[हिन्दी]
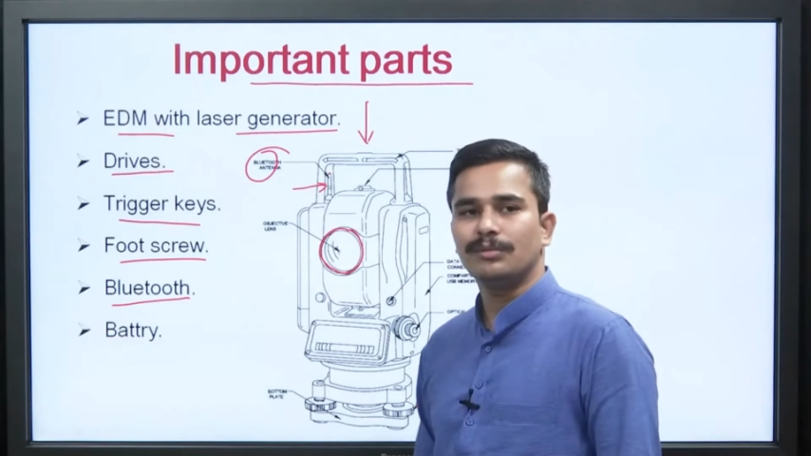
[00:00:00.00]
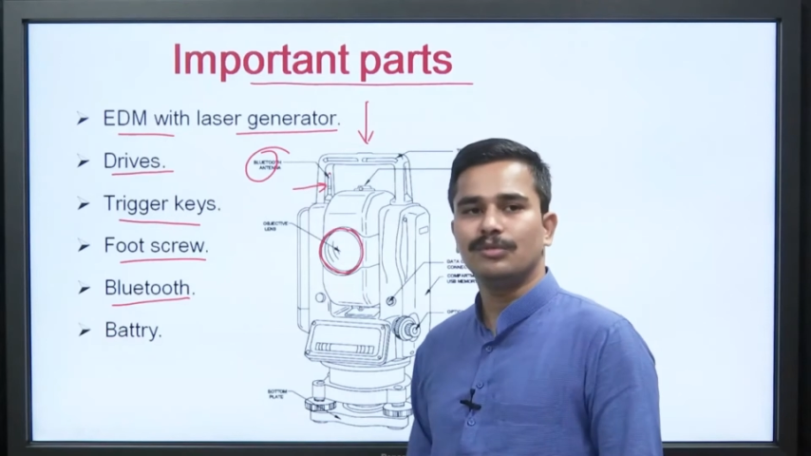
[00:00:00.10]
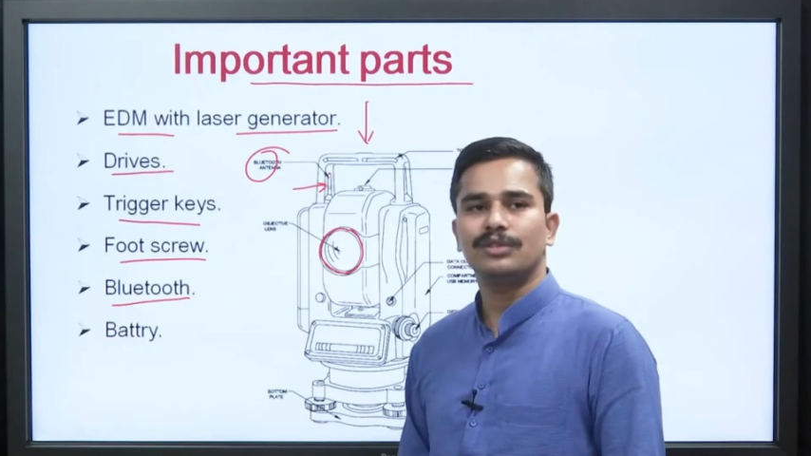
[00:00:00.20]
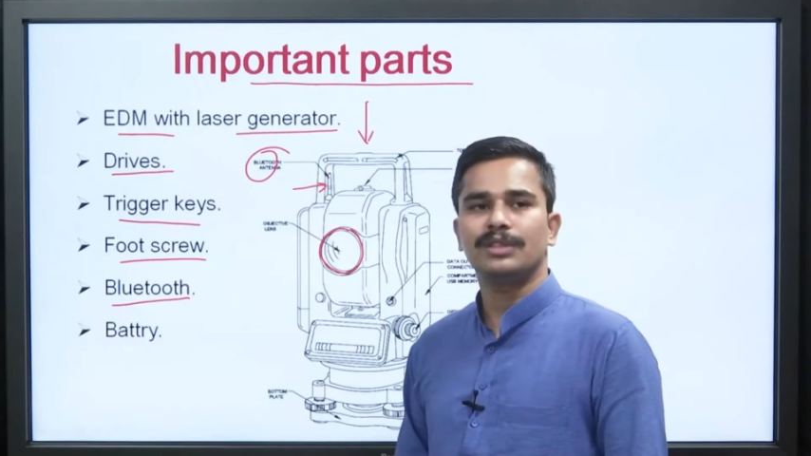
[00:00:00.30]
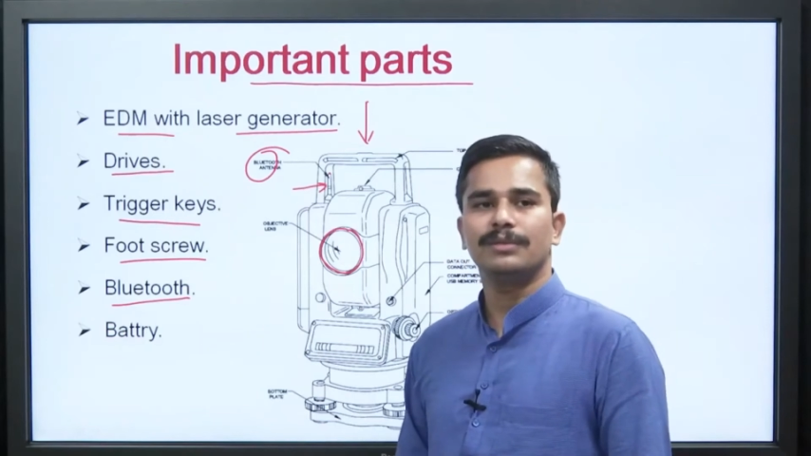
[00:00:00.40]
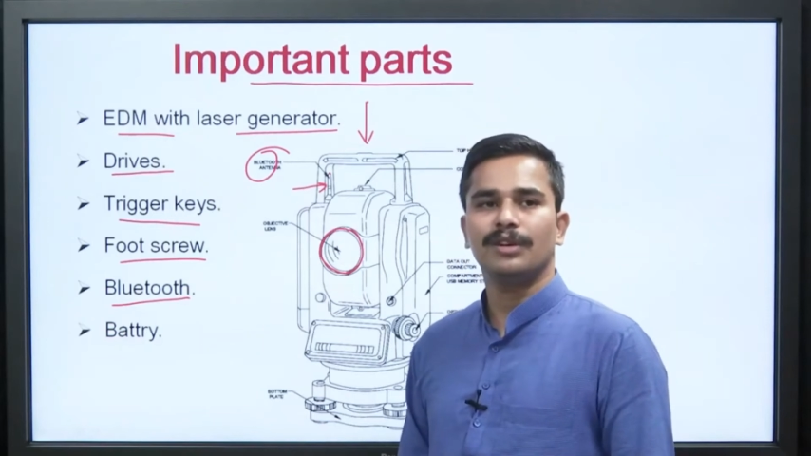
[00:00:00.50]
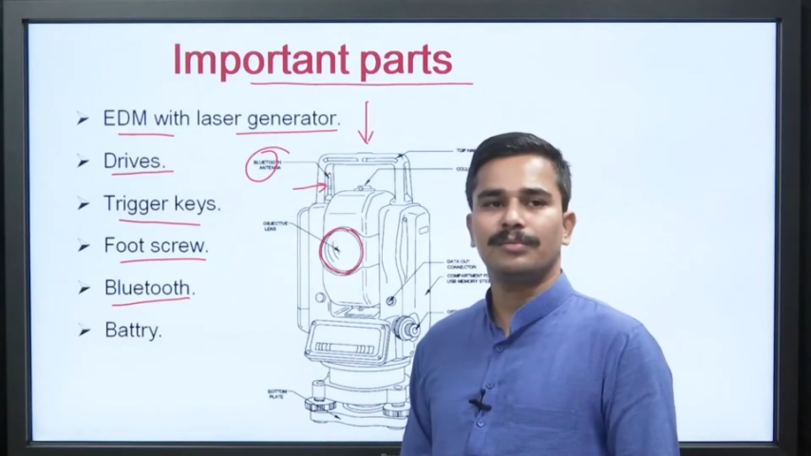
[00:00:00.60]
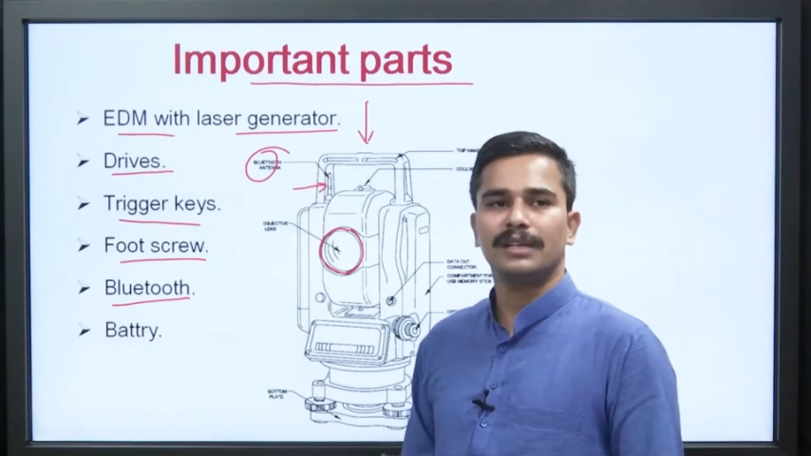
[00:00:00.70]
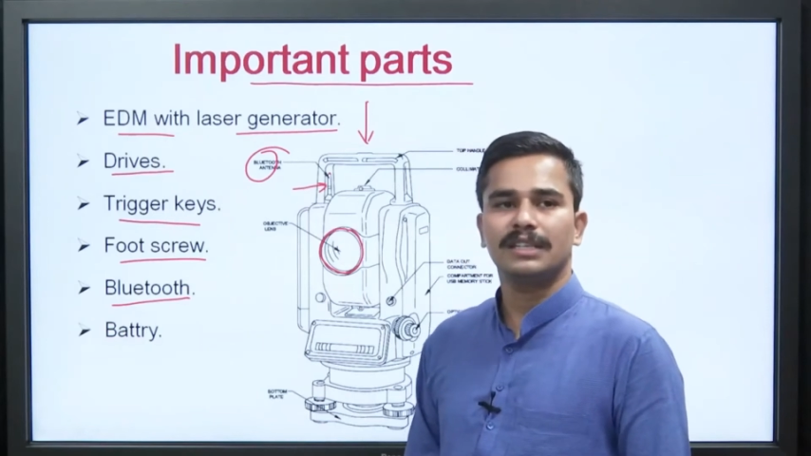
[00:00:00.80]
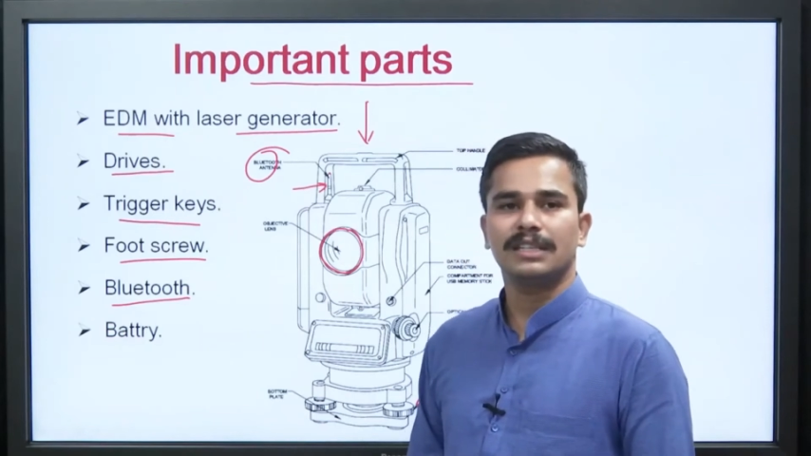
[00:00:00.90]
रिमोट से भी
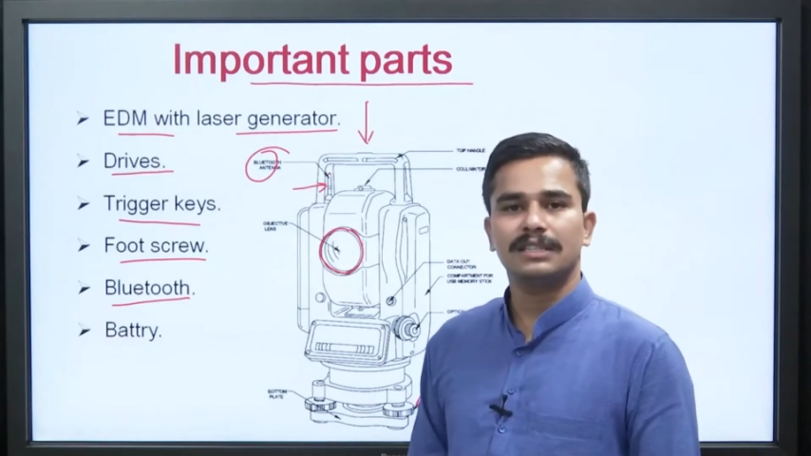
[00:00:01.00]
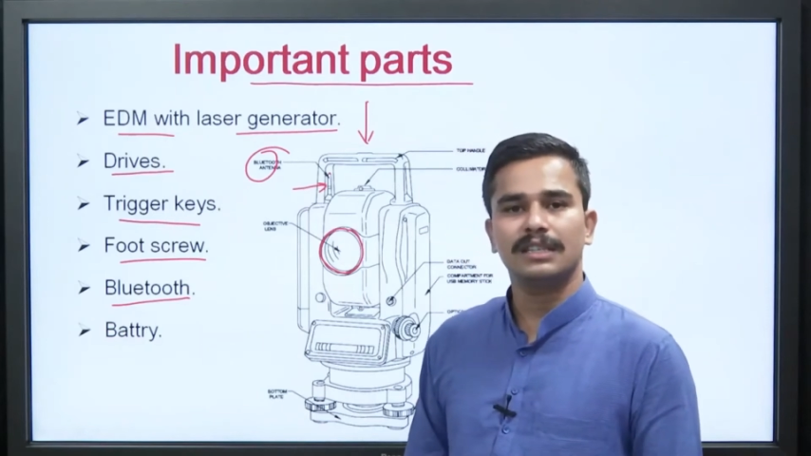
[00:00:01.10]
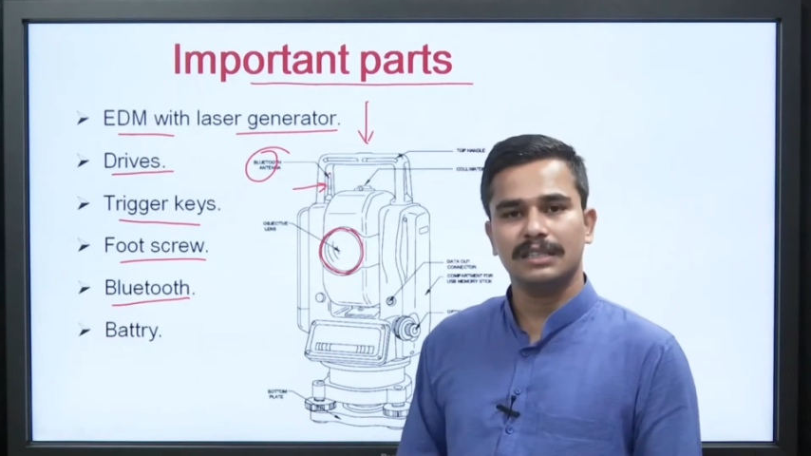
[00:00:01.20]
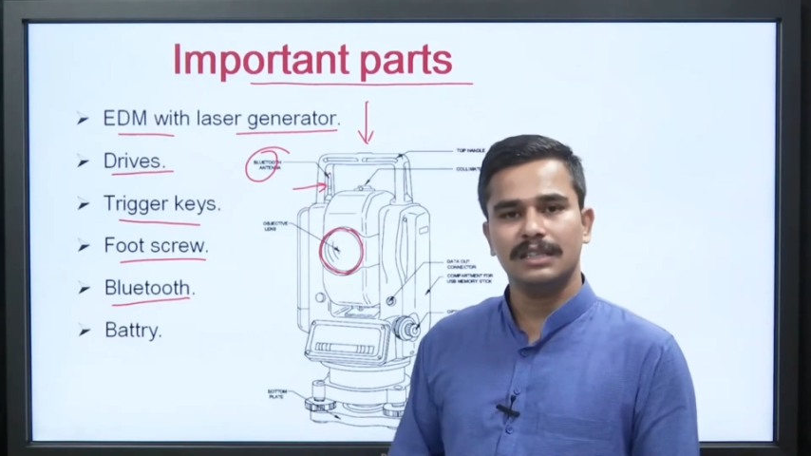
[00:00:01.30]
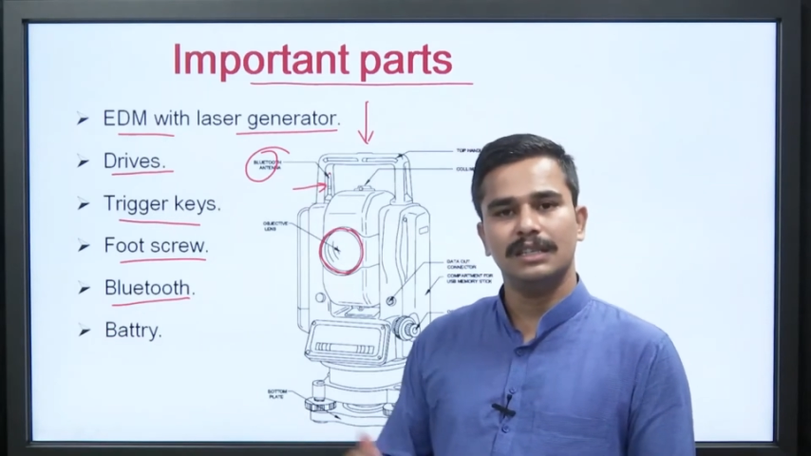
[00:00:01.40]
ऑपरेट कर सकते